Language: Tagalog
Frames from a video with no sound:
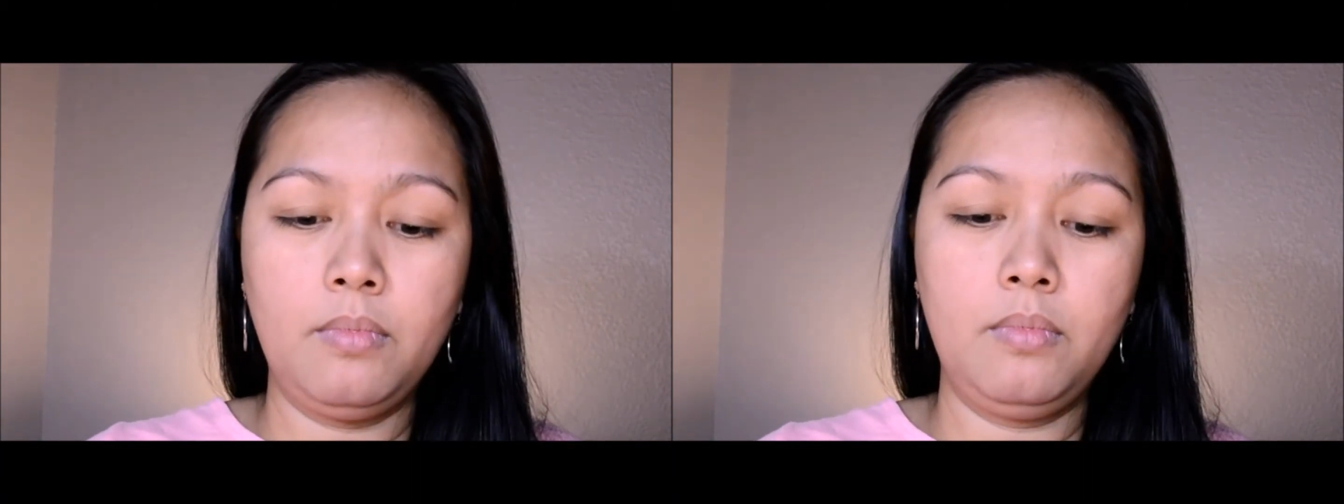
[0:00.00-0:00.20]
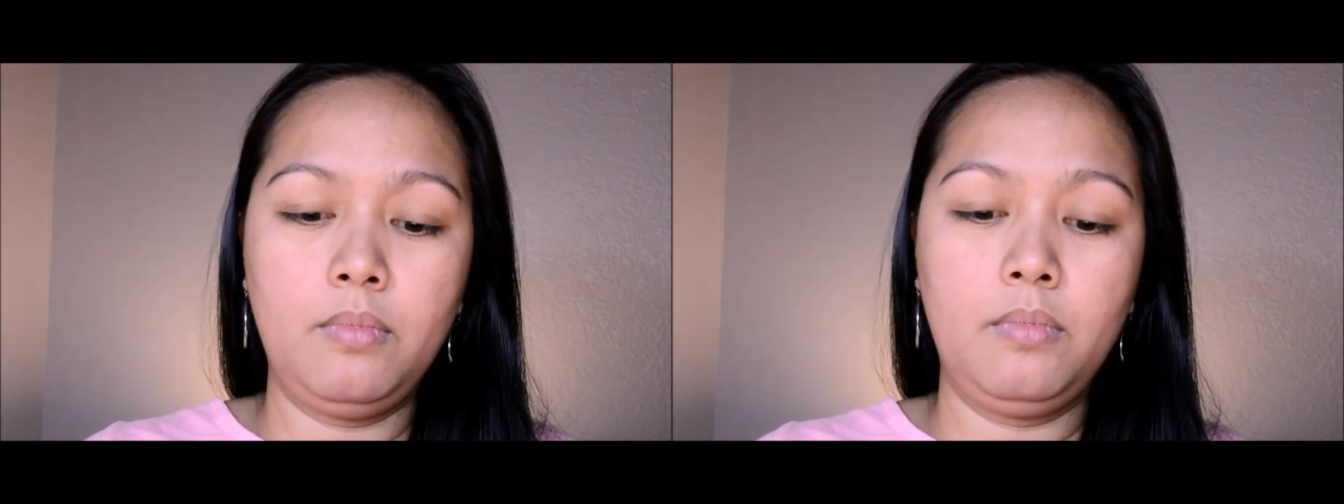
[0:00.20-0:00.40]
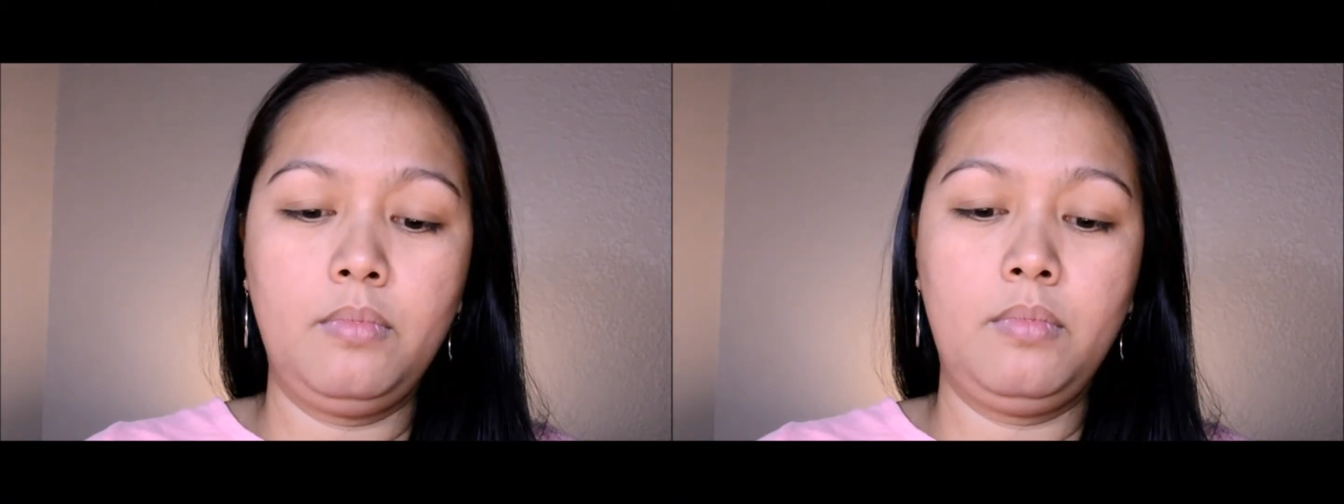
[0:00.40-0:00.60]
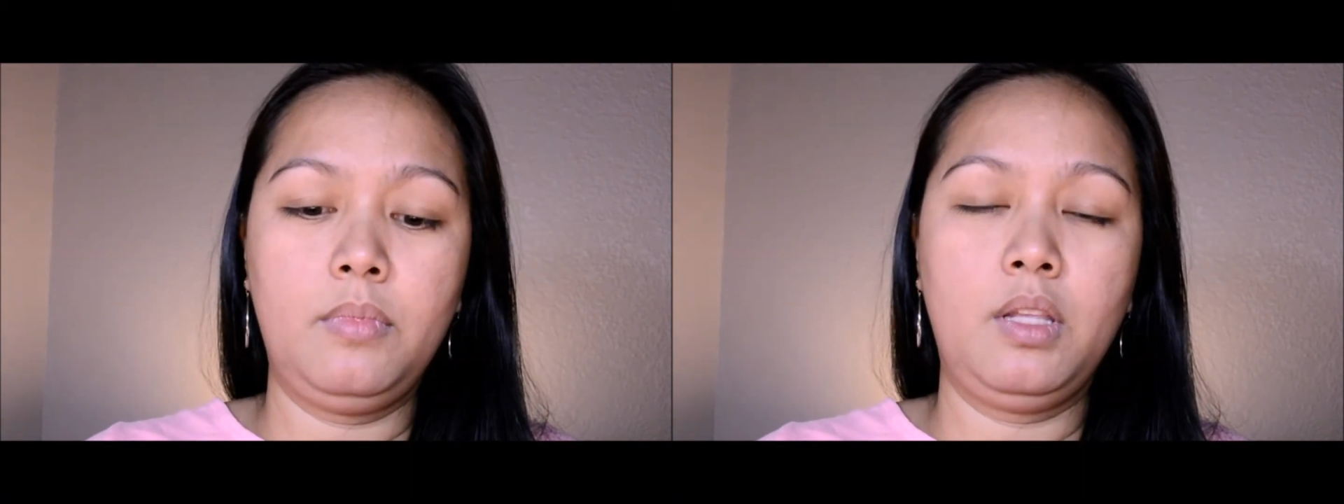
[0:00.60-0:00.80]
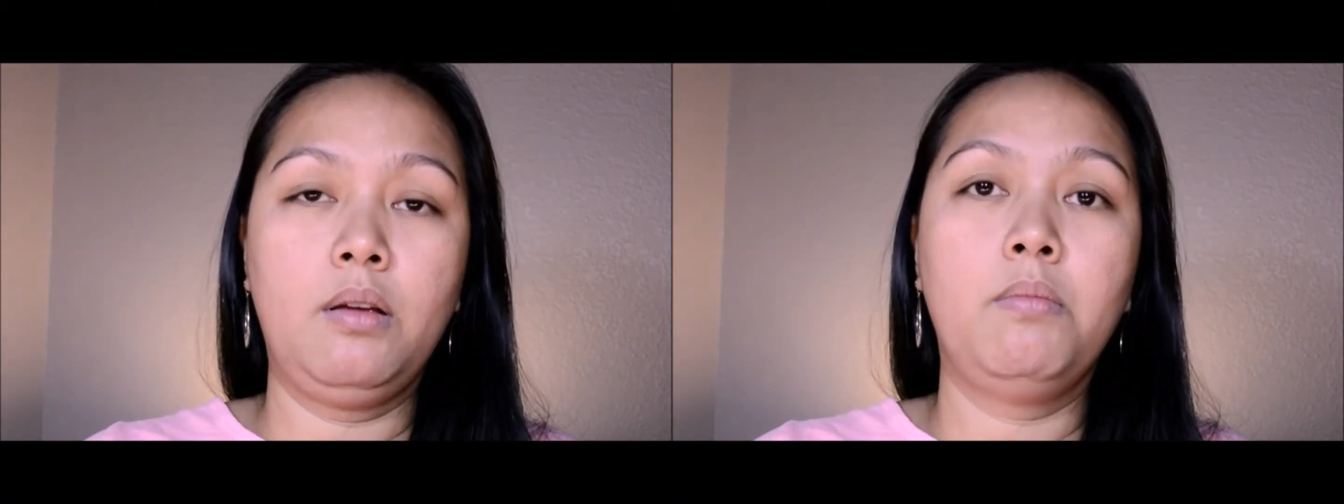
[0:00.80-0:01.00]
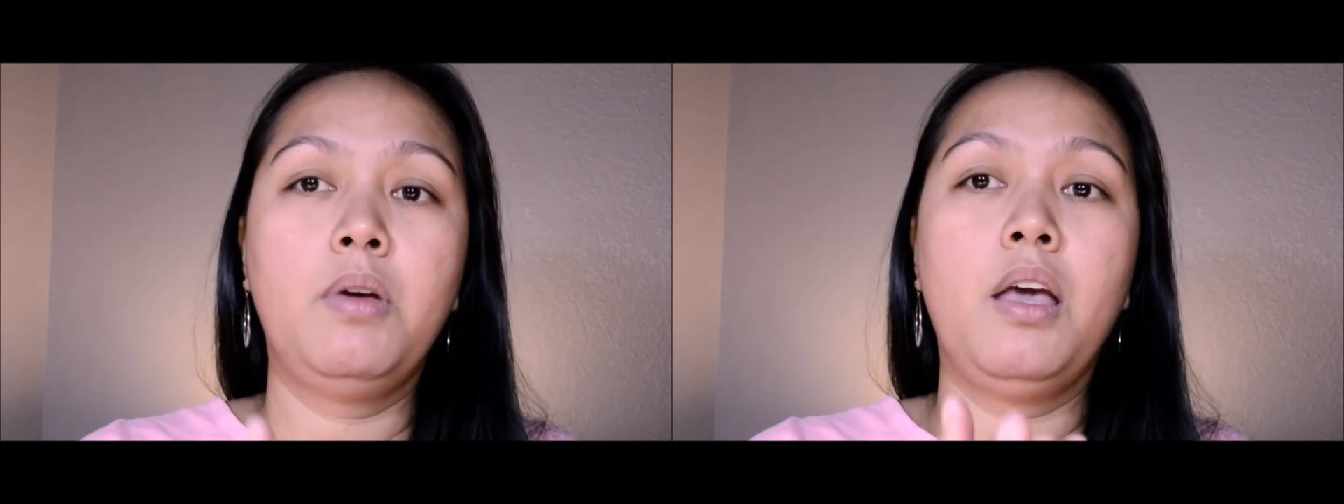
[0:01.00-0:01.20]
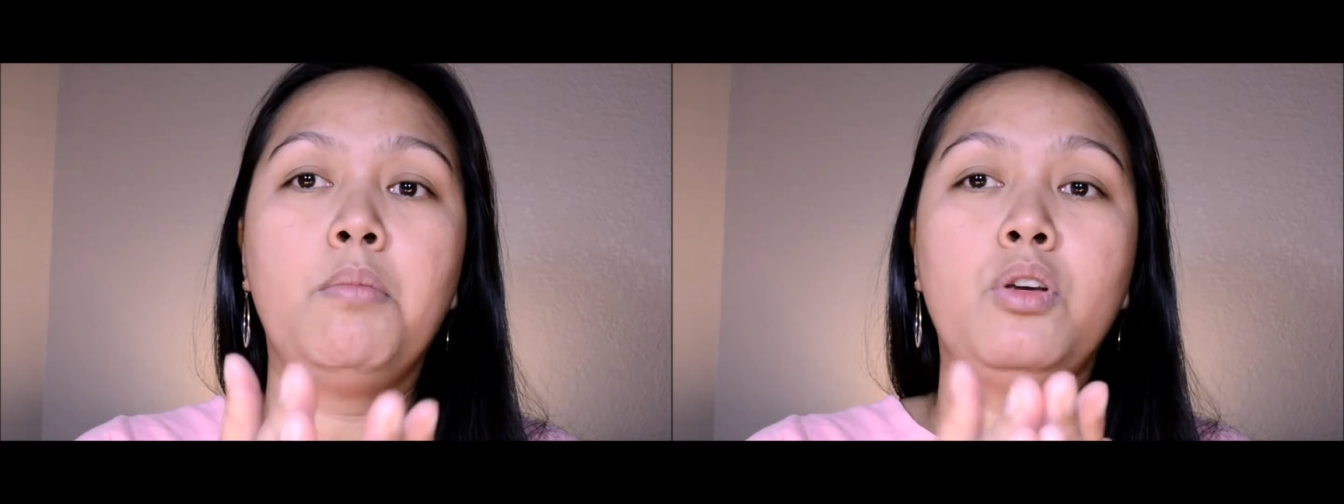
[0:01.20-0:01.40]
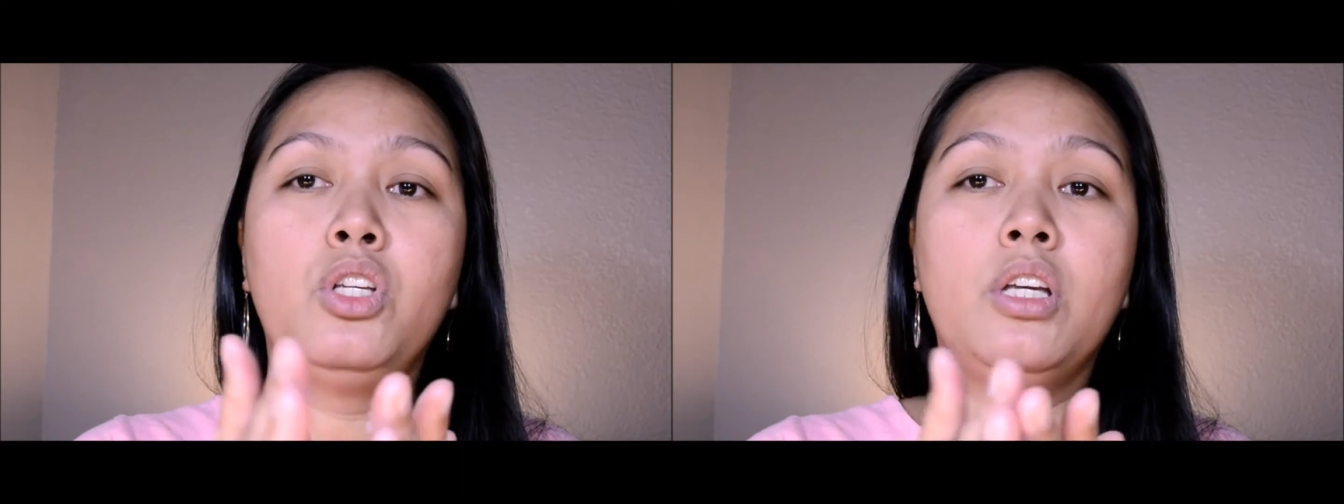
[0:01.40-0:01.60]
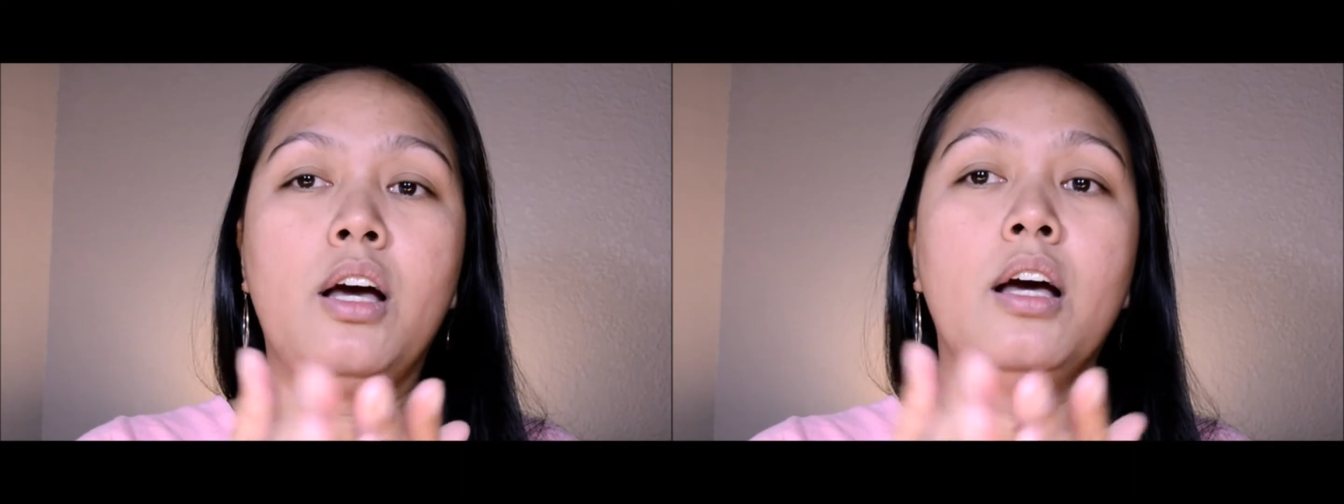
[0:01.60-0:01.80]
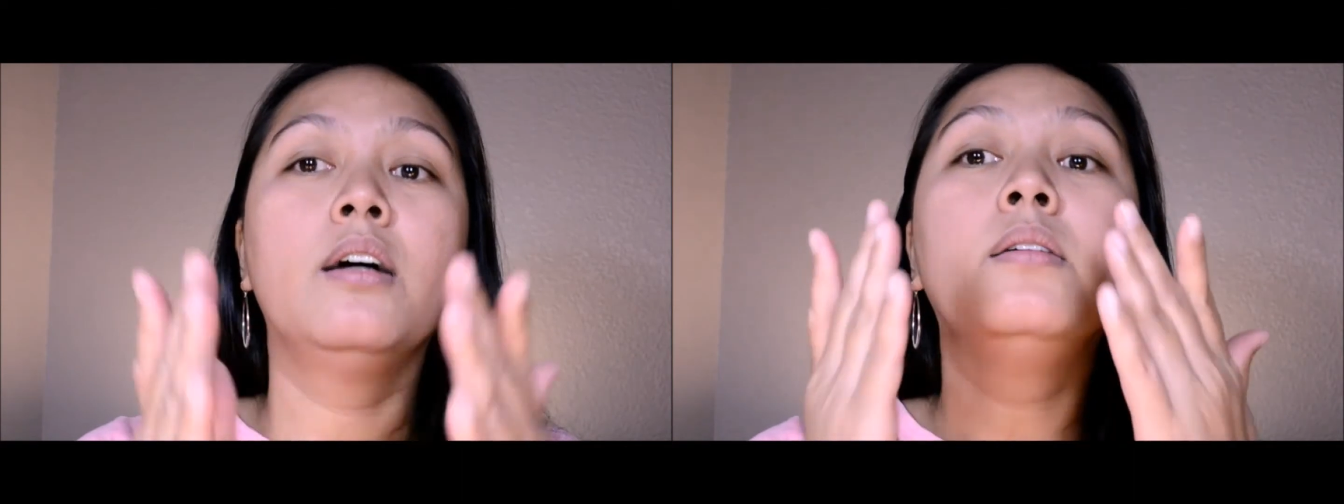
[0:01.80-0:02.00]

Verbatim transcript: Hmm. May amoy siya.